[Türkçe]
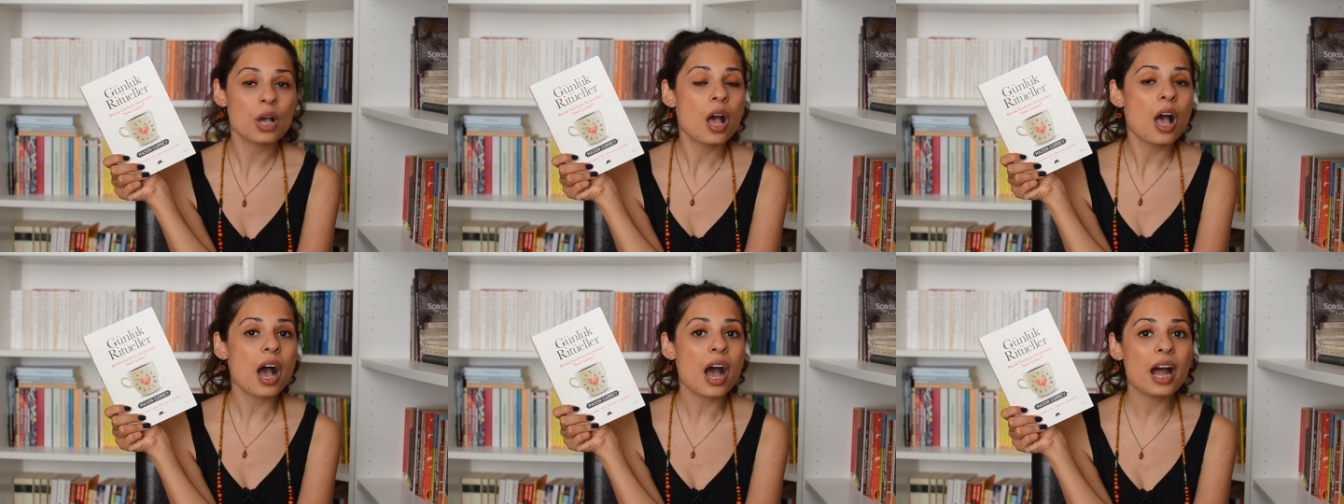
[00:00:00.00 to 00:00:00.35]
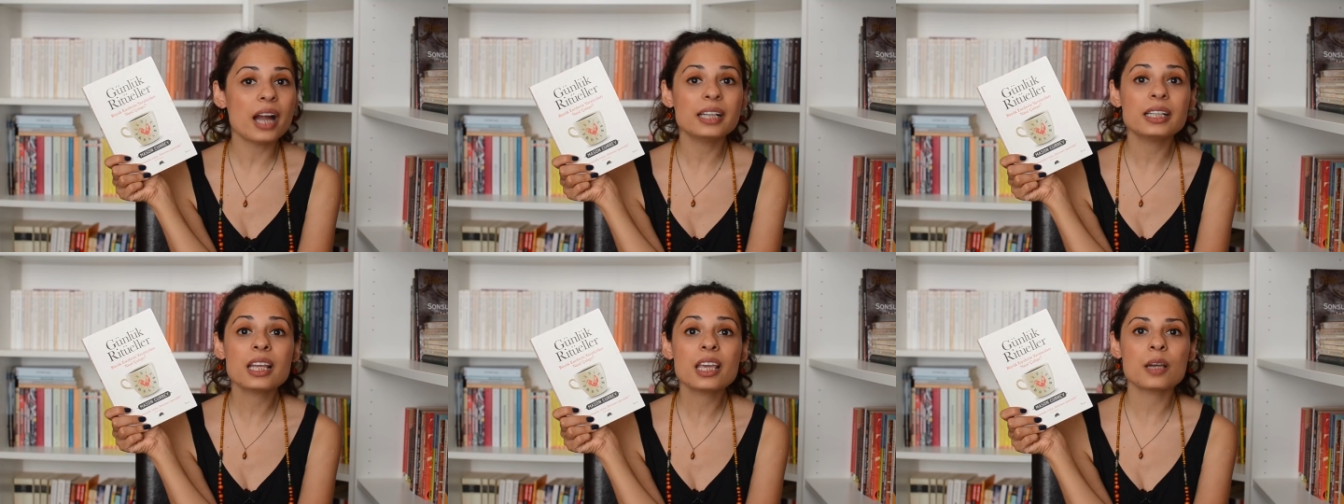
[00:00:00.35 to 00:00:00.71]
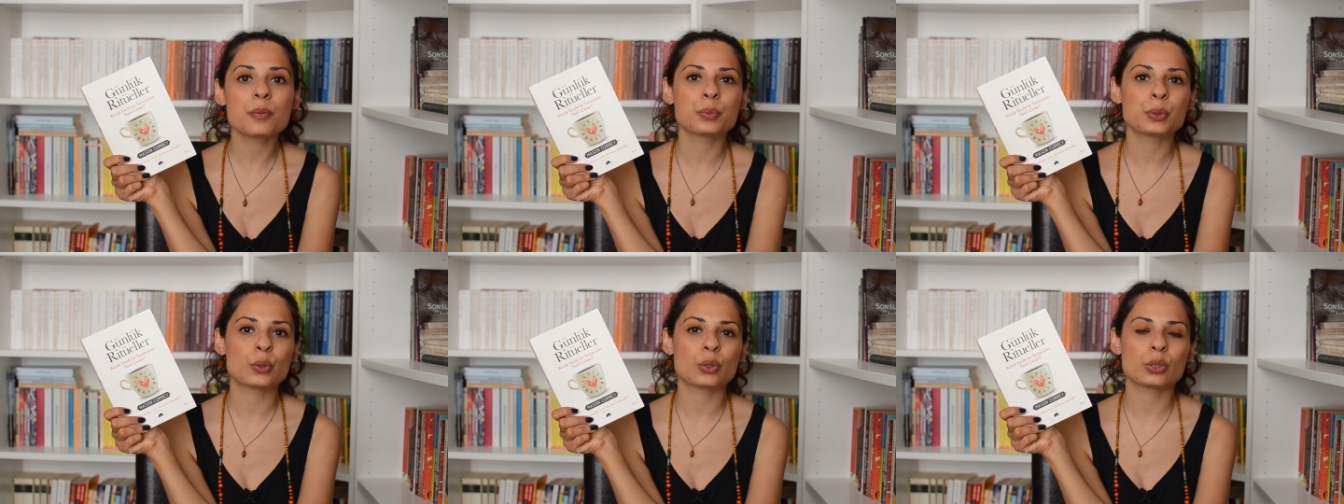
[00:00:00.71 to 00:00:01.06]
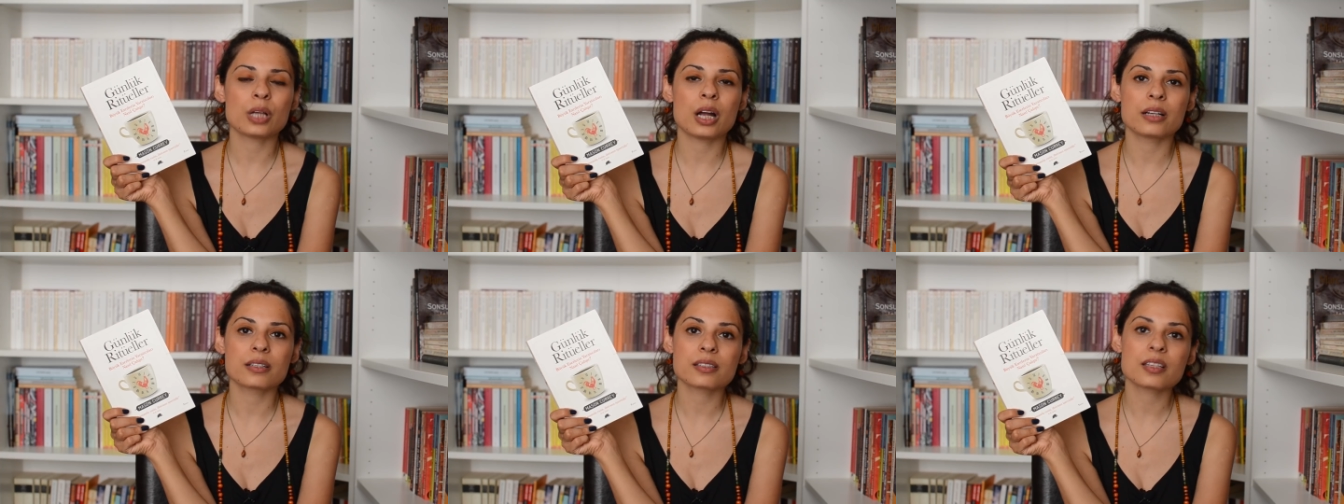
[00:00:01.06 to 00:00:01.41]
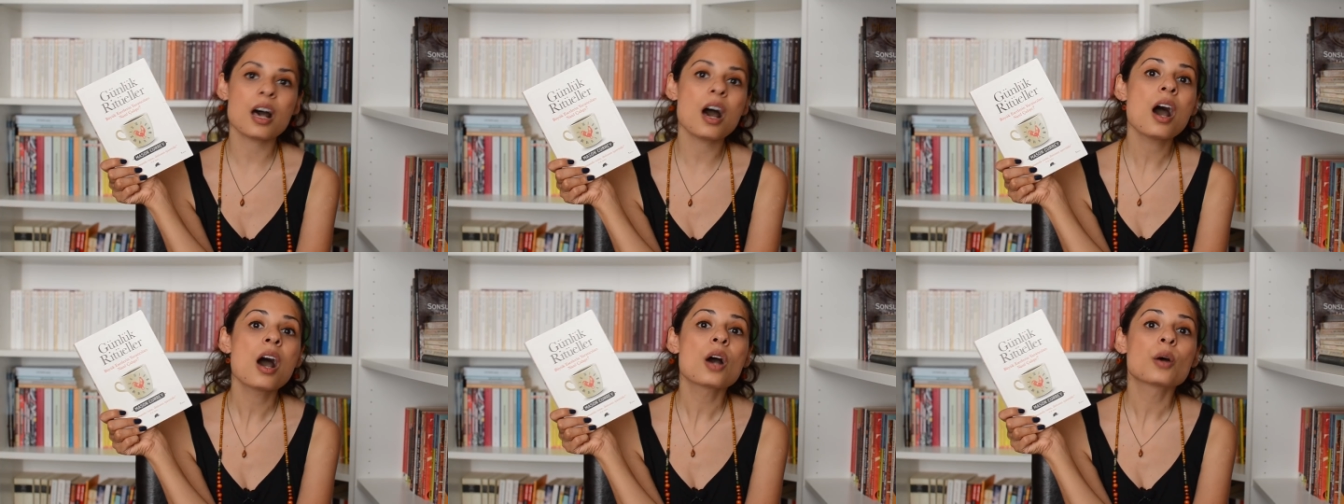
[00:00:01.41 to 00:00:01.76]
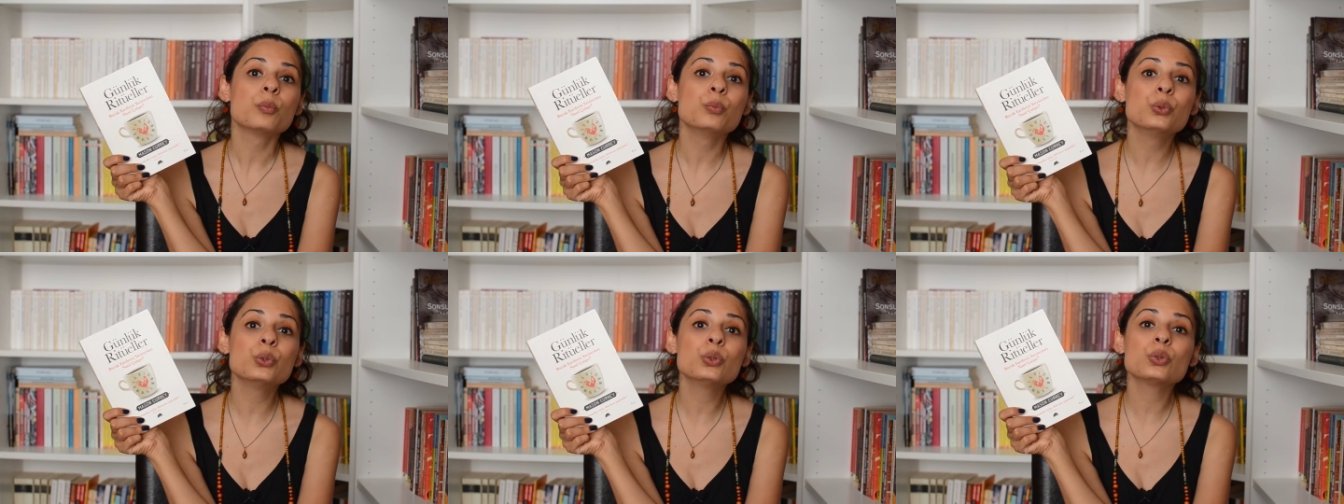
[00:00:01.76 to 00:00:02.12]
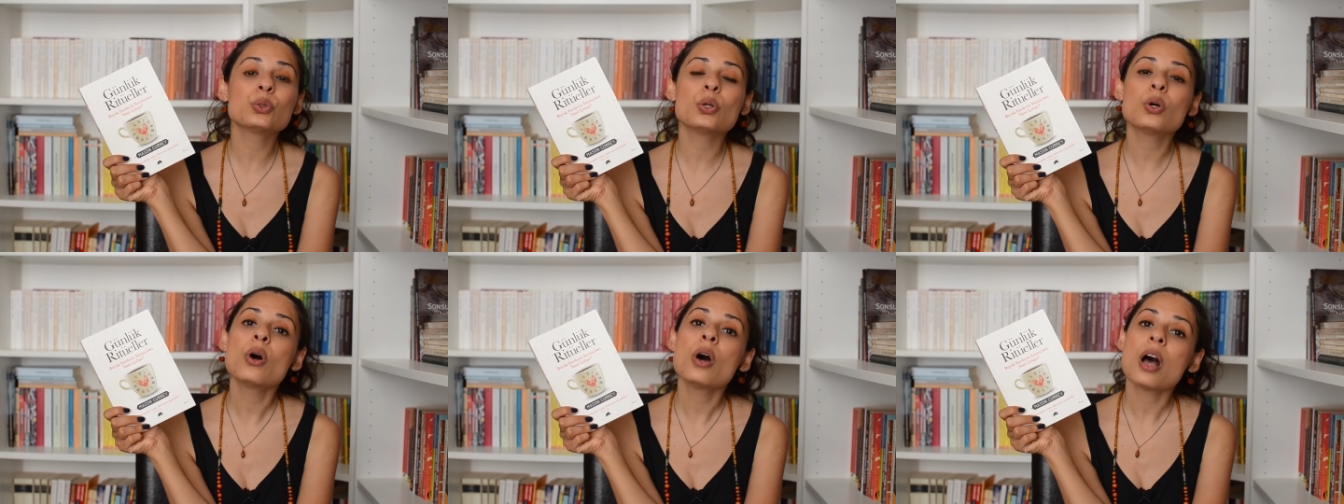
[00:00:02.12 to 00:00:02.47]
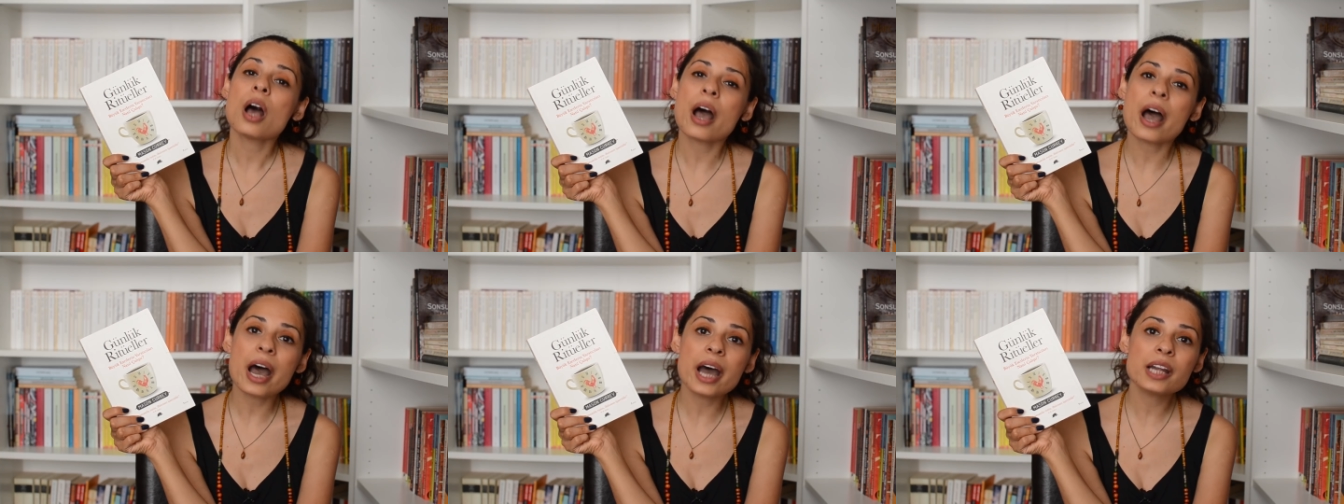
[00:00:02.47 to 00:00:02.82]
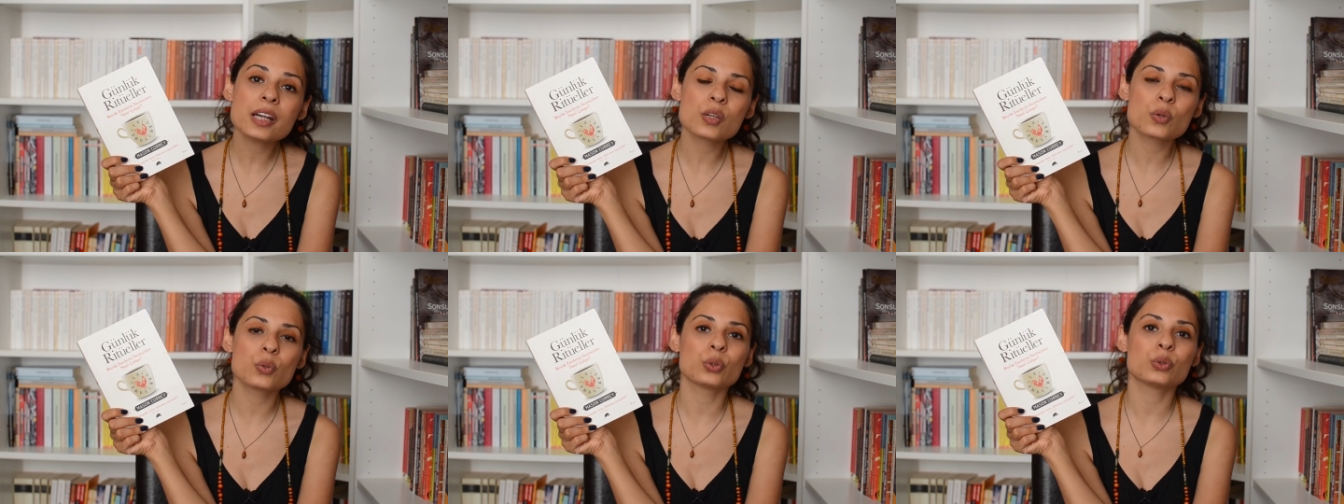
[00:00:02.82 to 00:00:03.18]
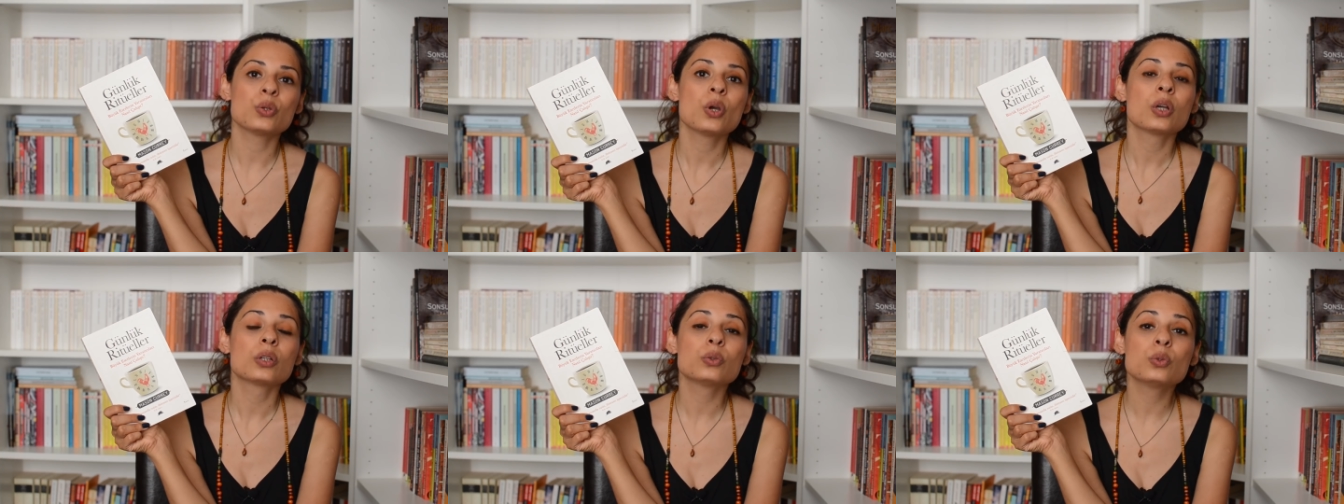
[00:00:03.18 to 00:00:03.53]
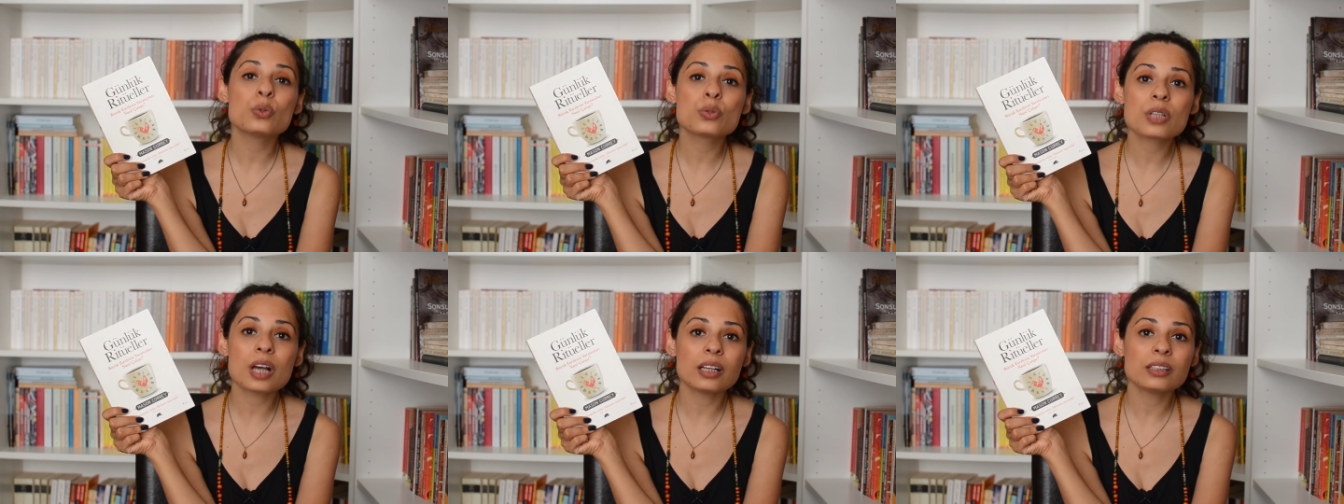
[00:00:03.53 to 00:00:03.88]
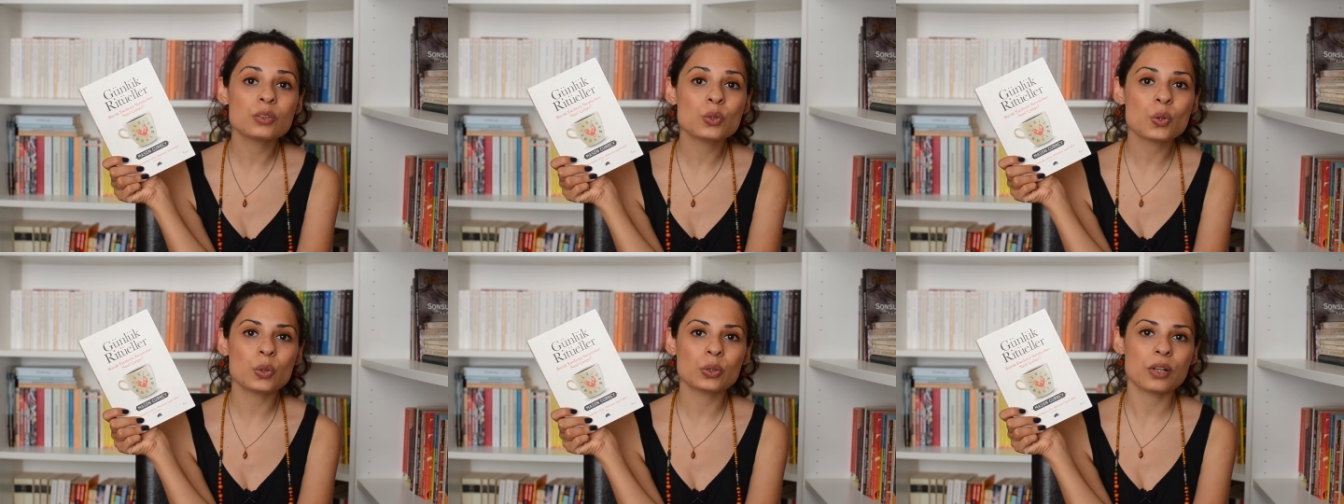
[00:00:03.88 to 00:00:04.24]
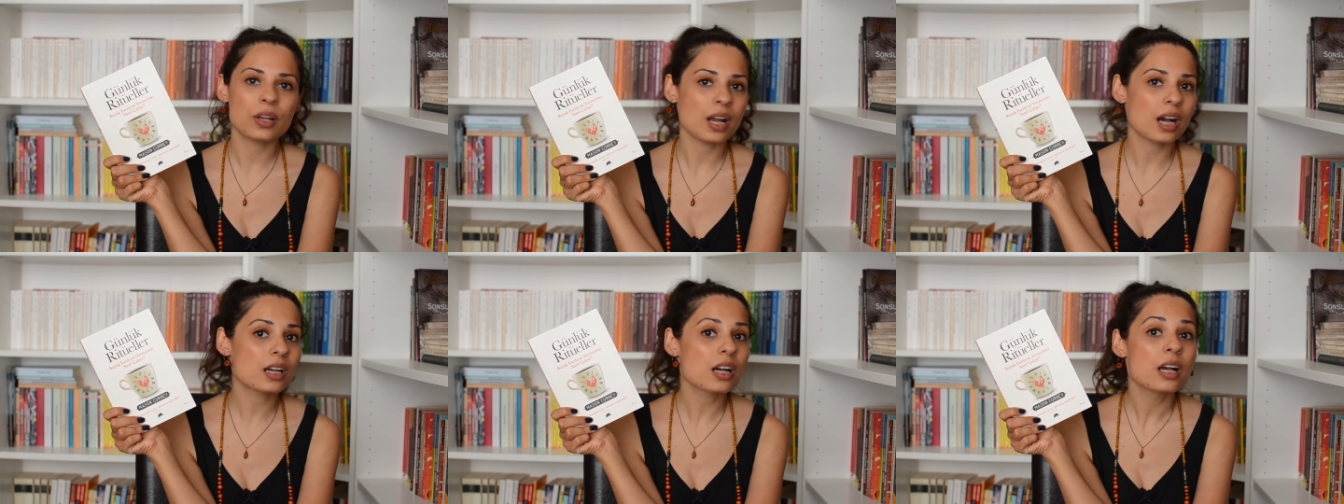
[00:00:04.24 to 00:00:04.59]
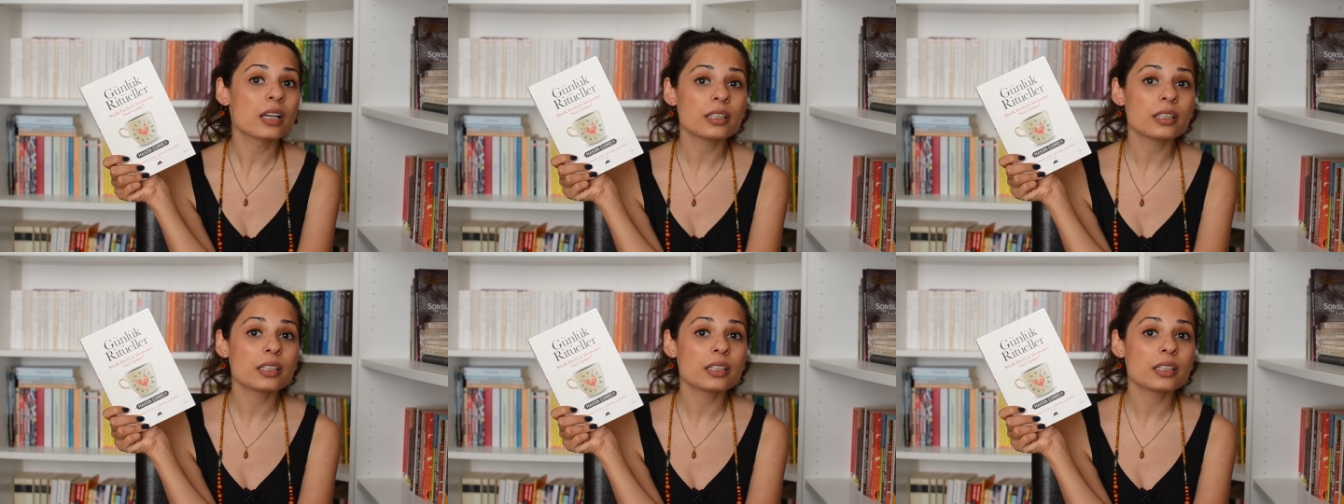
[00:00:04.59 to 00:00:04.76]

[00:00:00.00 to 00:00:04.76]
Her ne yapıyorlarsa bunu her gün düzenli olarak